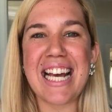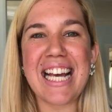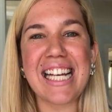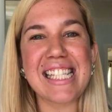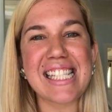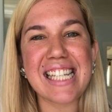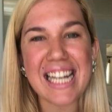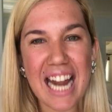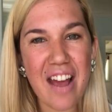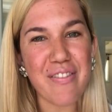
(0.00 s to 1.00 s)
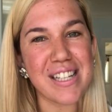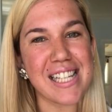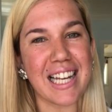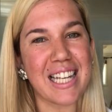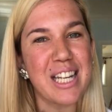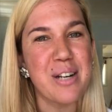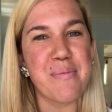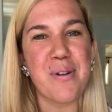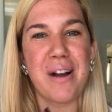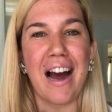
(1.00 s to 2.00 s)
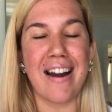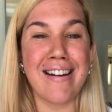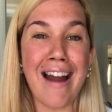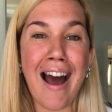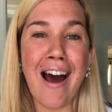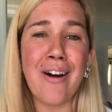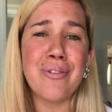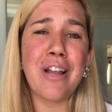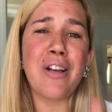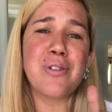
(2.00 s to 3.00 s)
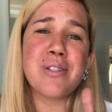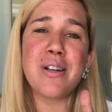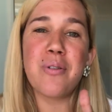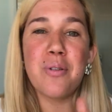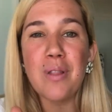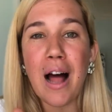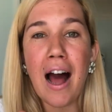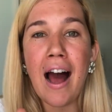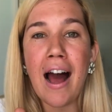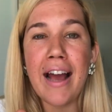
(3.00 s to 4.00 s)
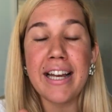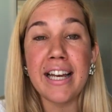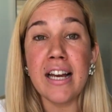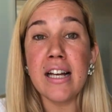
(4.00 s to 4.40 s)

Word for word: inscreva-se aqui no meu canal, deixe o seu like.